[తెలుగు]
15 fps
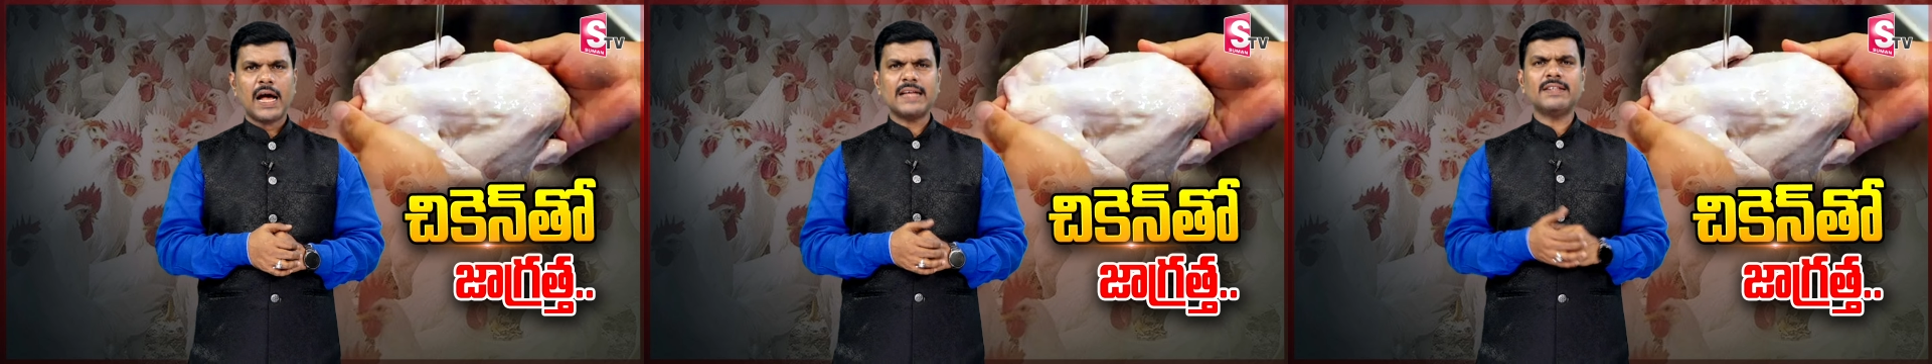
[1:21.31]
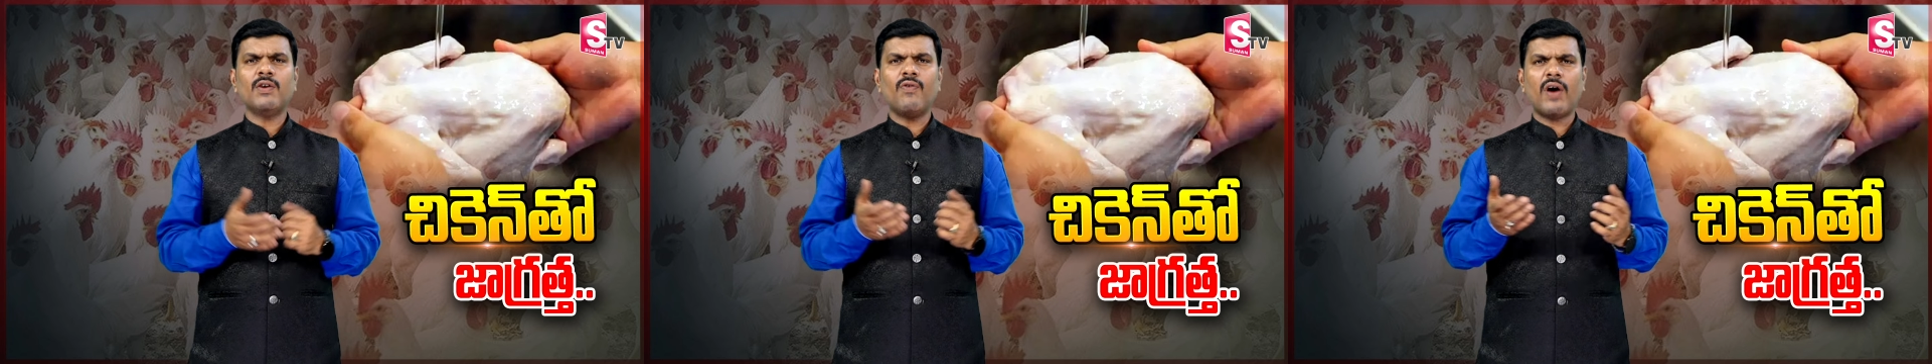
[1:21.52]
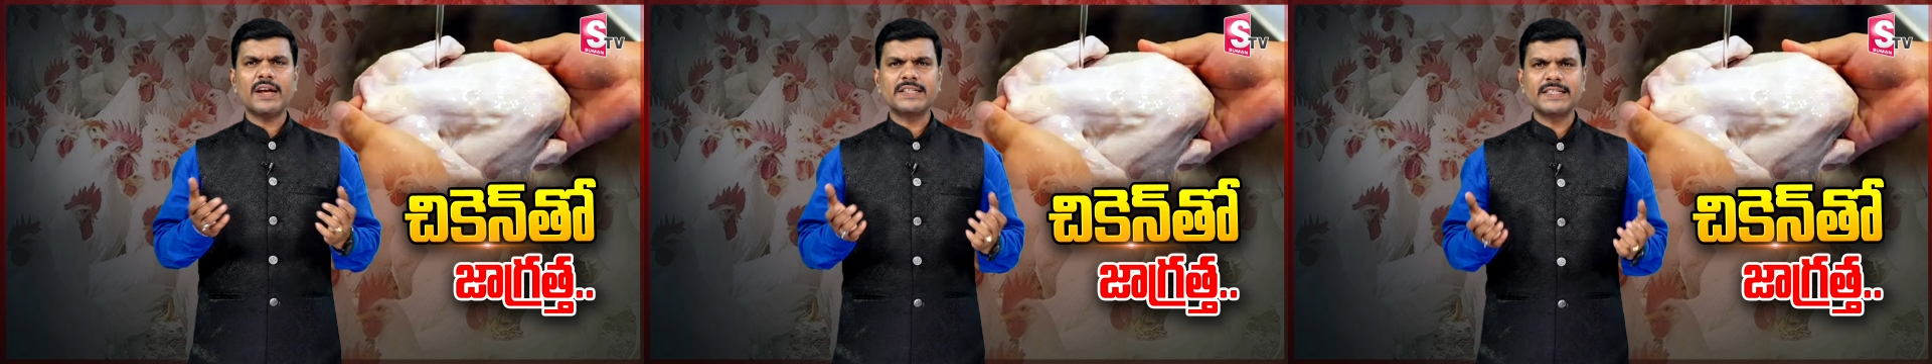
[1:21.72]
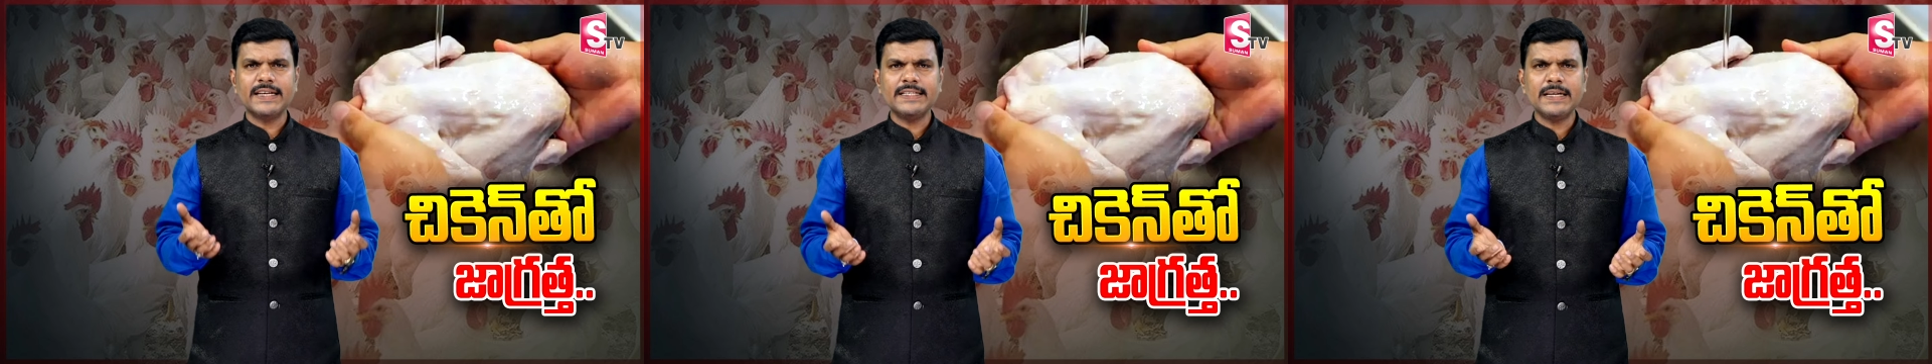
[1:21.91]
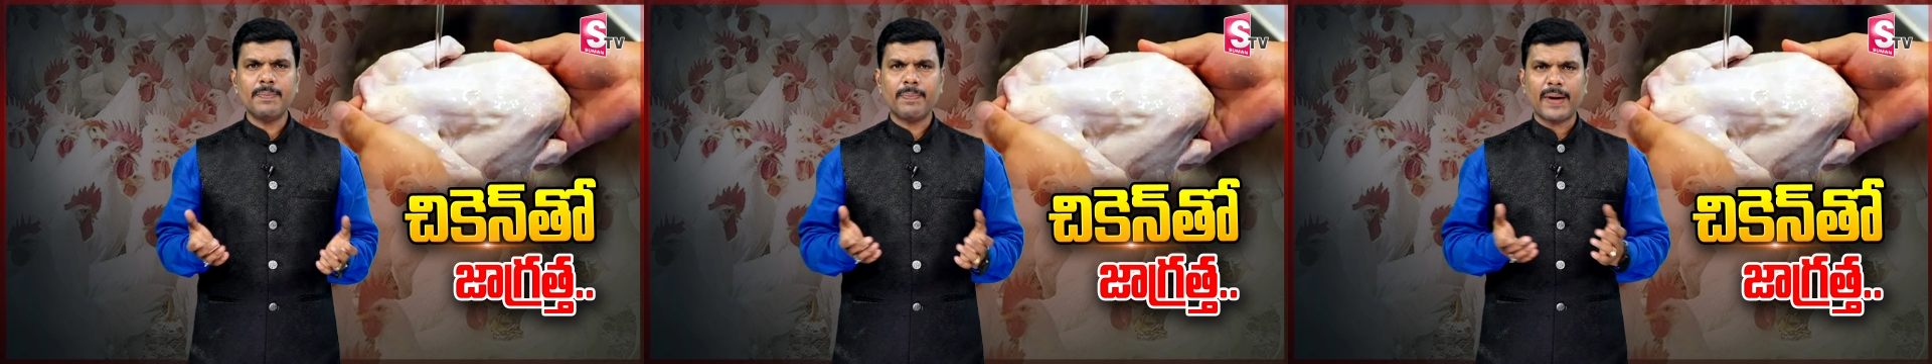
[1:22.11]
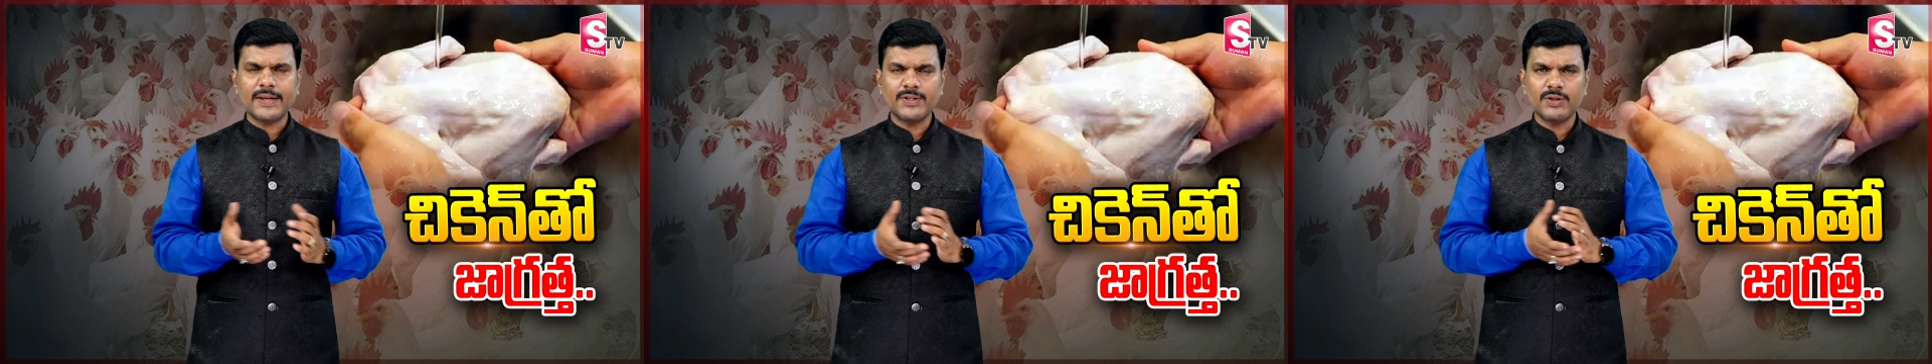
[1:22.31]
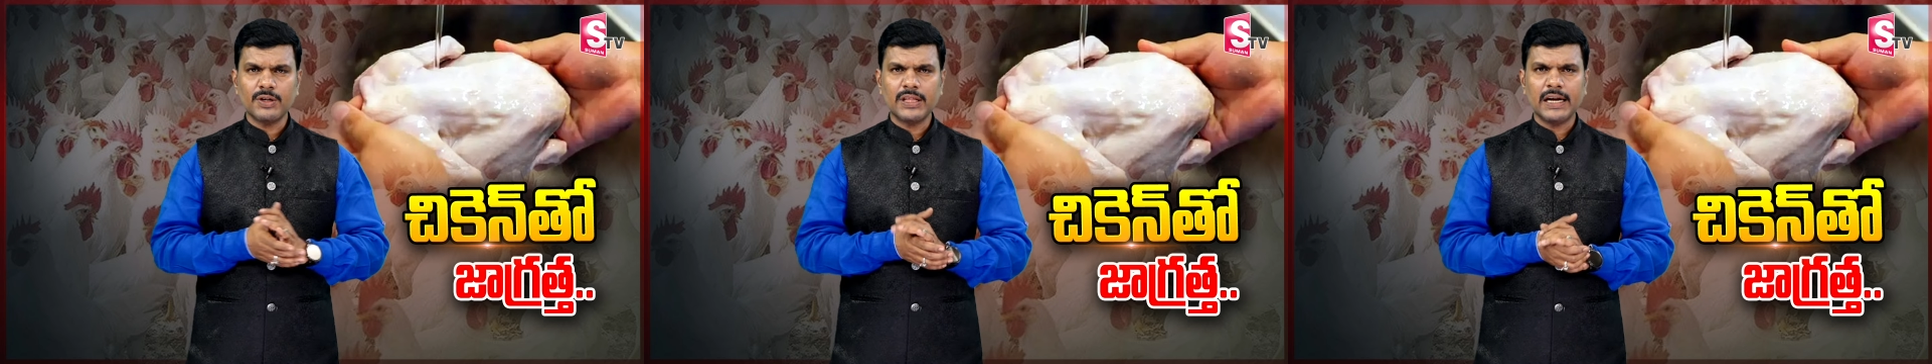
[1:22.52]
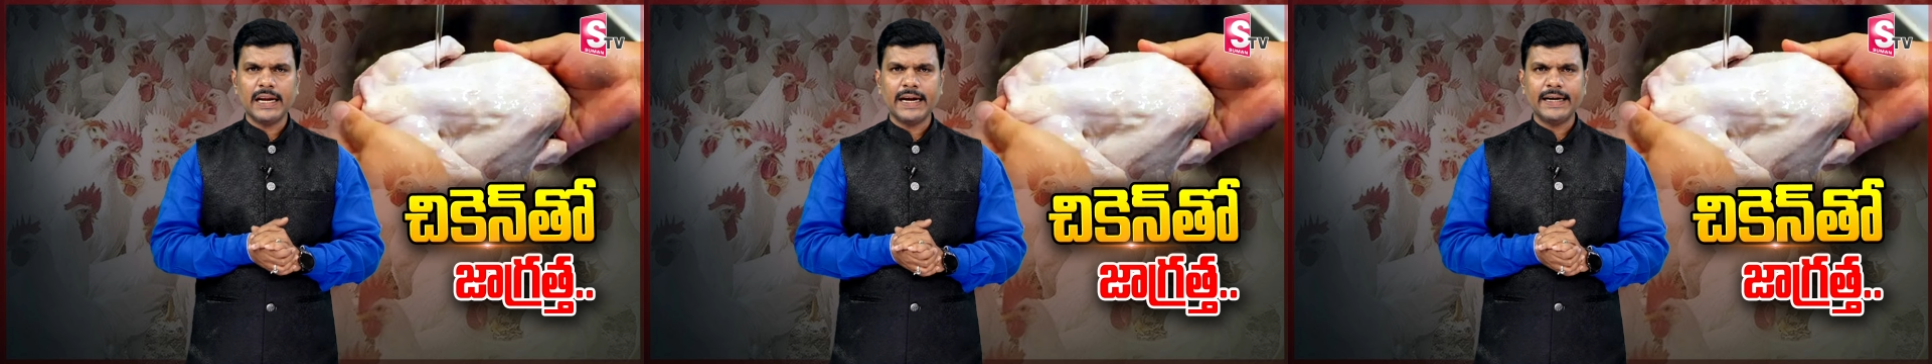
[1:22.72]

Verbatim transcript: అసలు వారు చేసిన పరిశోధనలు